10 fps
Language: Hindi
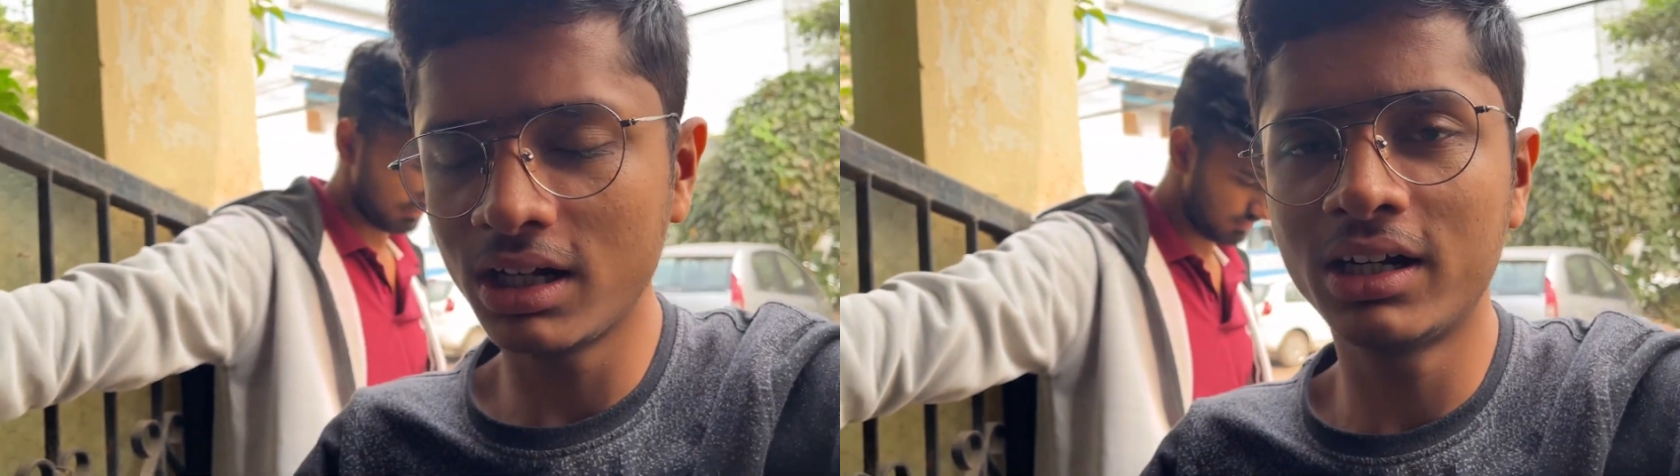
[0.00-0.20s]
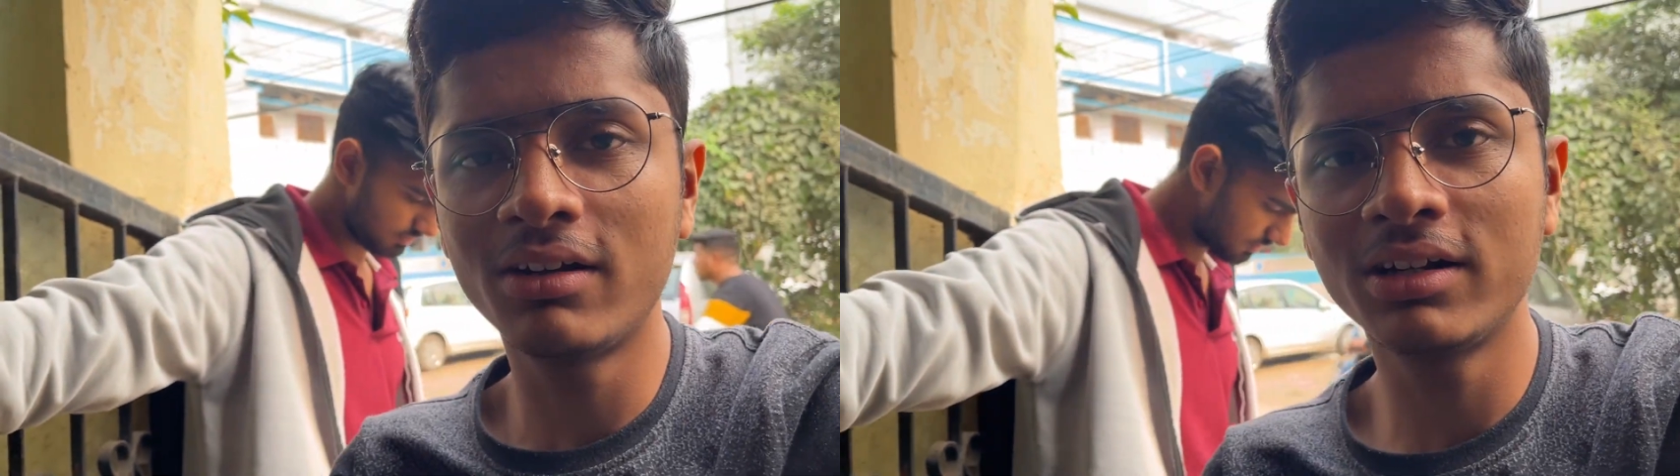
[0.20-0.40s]

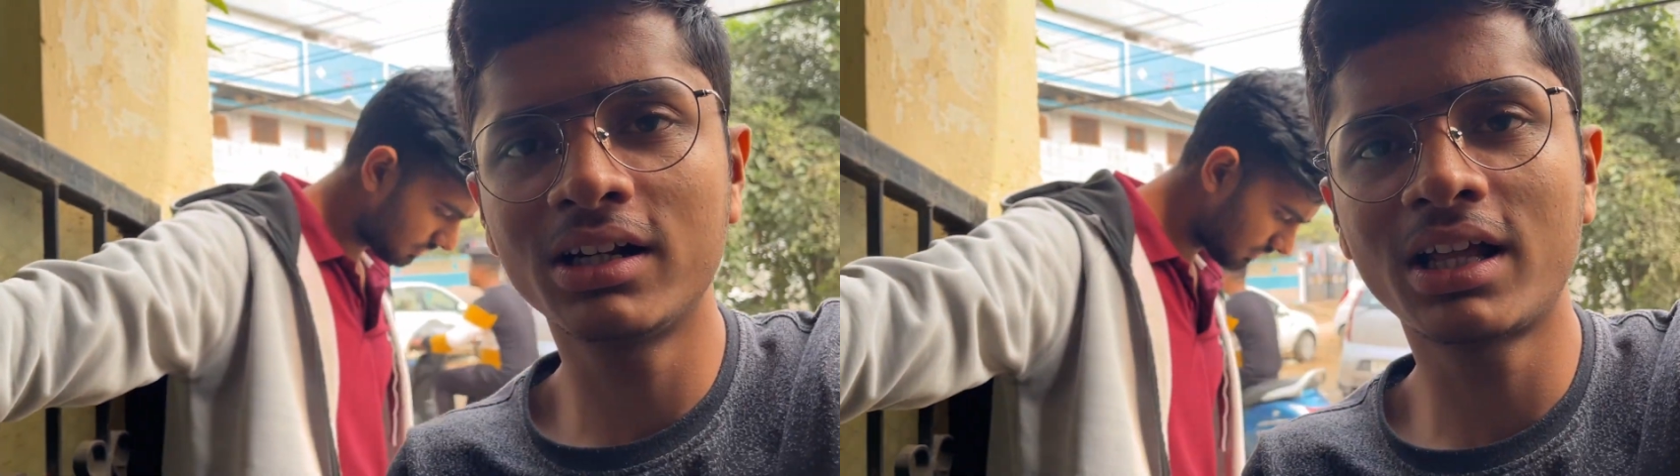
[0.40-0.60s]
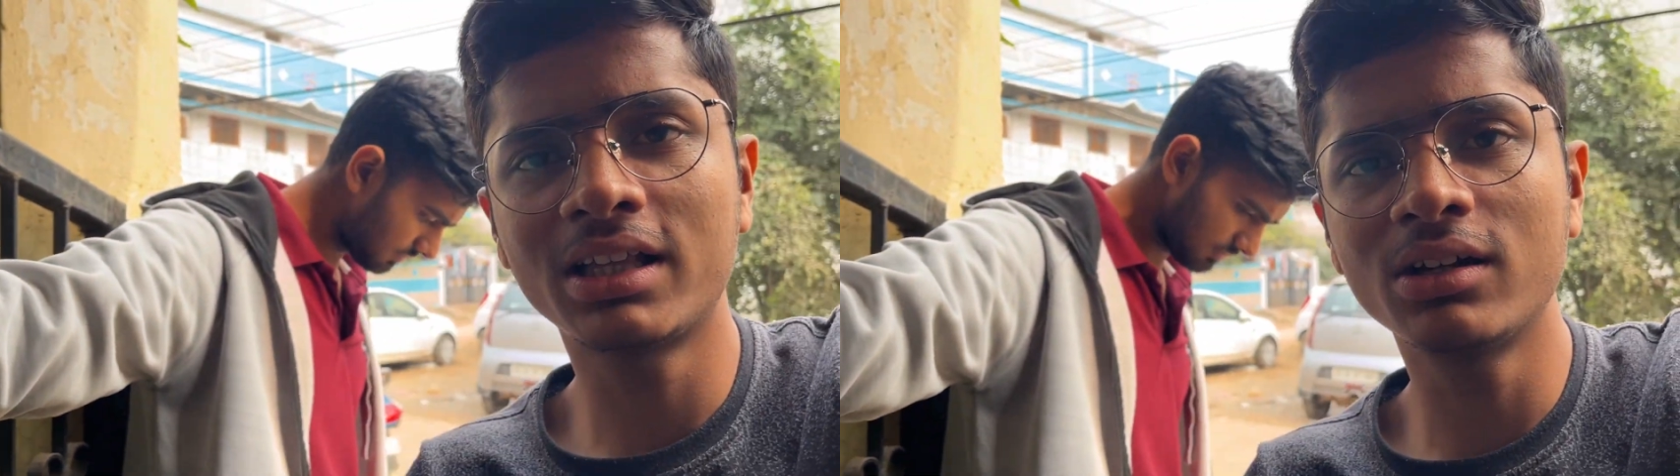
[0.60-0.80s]
थिएटर वेटर
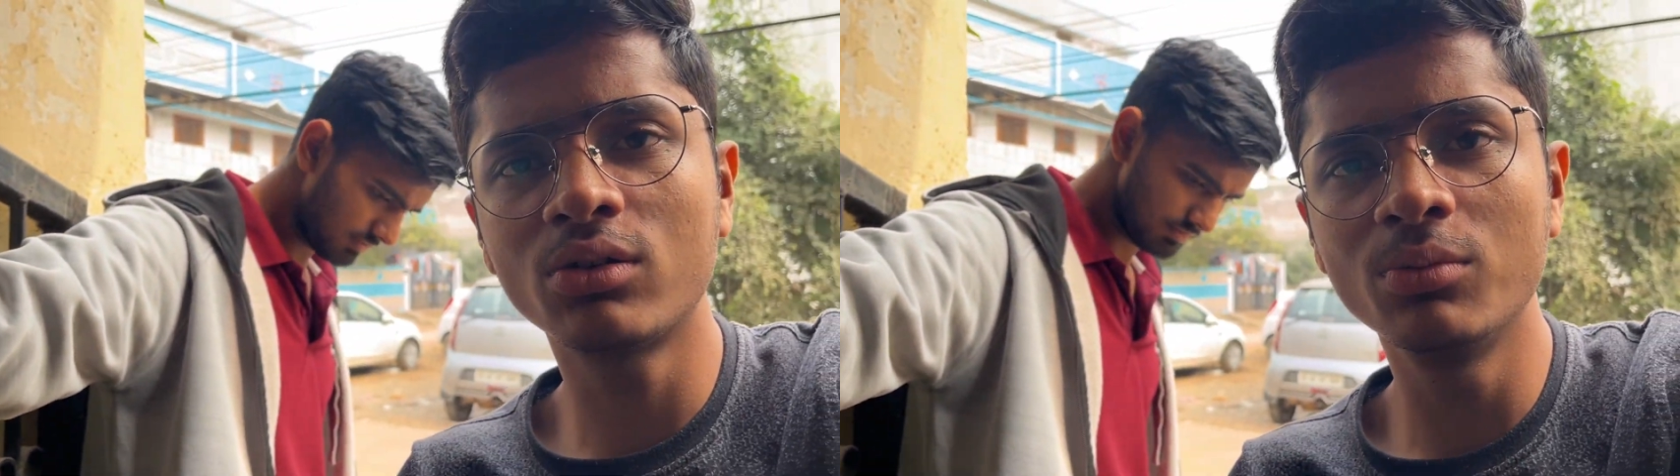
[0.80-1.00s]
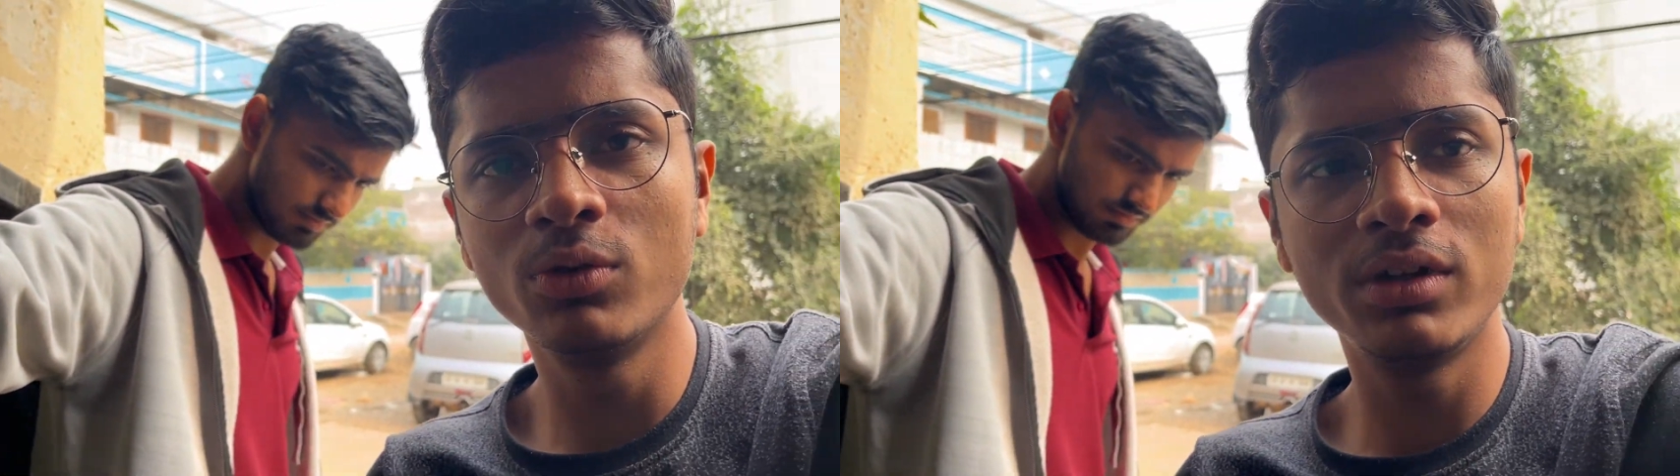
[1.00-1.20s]
जाते हैं
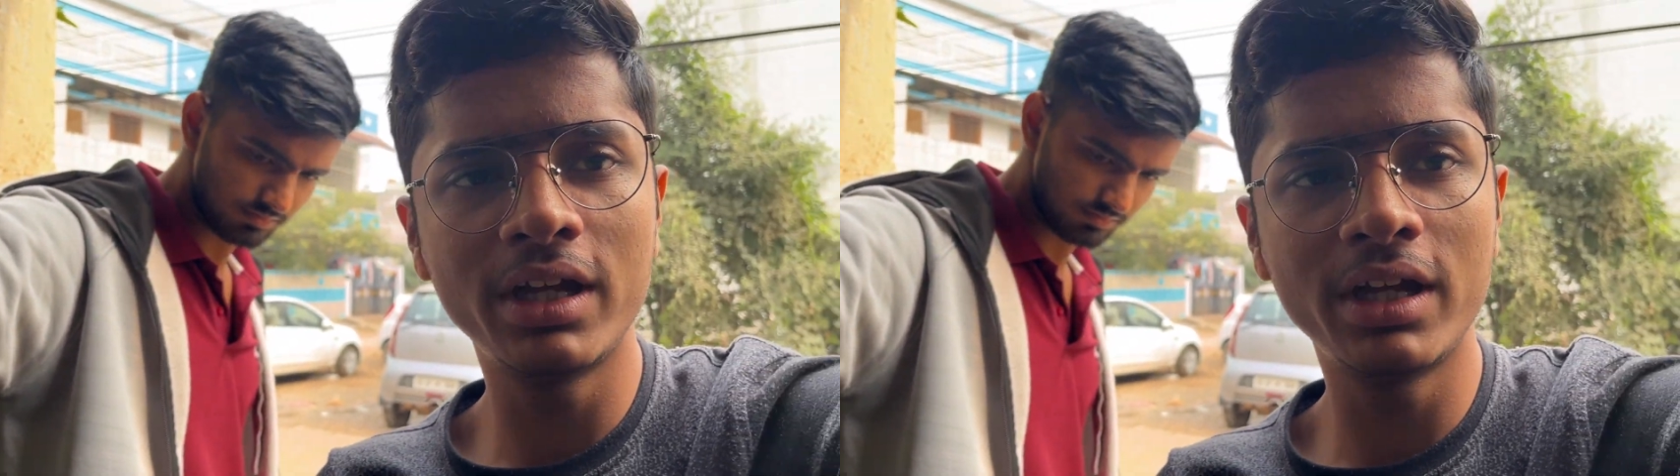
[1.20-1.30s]
कोई मूवी